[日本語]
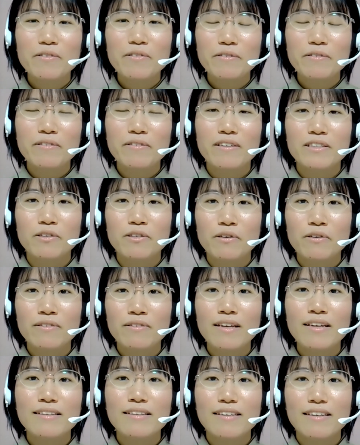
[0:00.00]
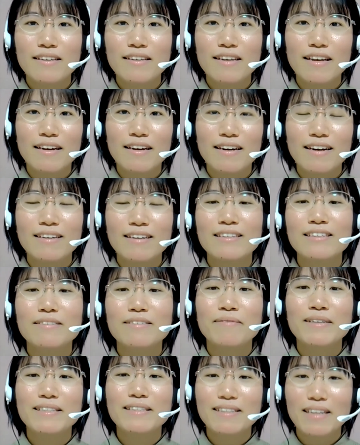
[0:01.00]
特に直前期に関し
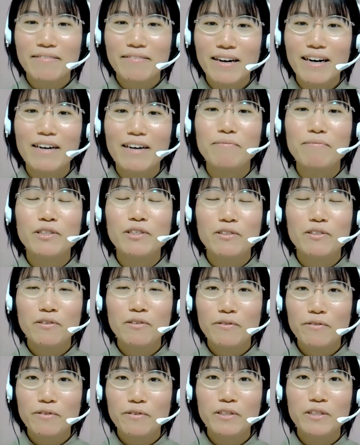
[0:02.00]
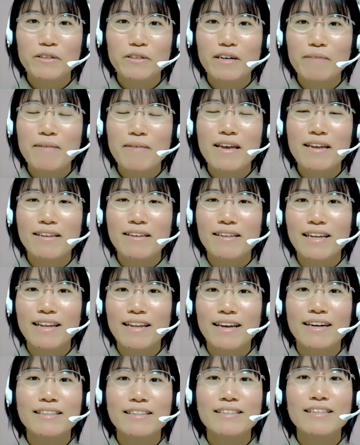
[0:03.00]
ましては模試の復習がメインにな
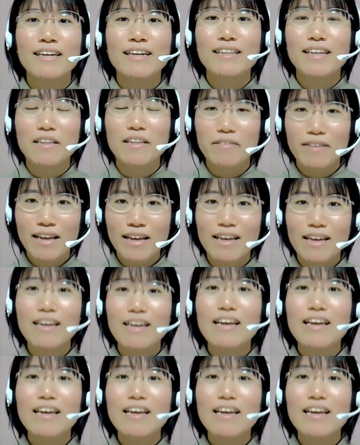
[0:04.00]
りがちだったので